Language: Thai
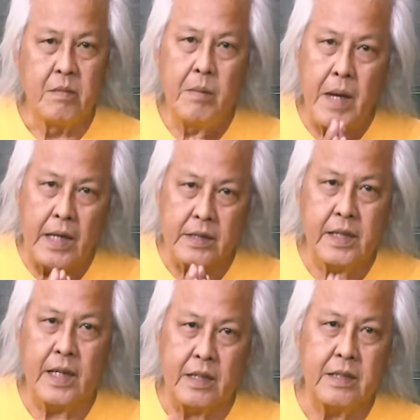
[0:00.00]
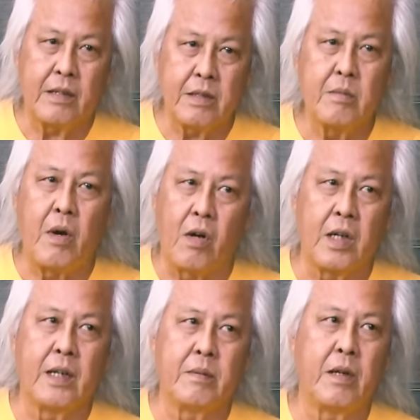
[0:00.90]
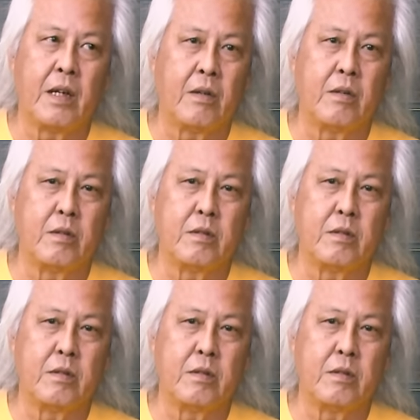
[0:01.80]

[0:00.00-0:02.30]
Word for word: ด้วยเบสเนี่ยเราต้องบอกเลยพอเรา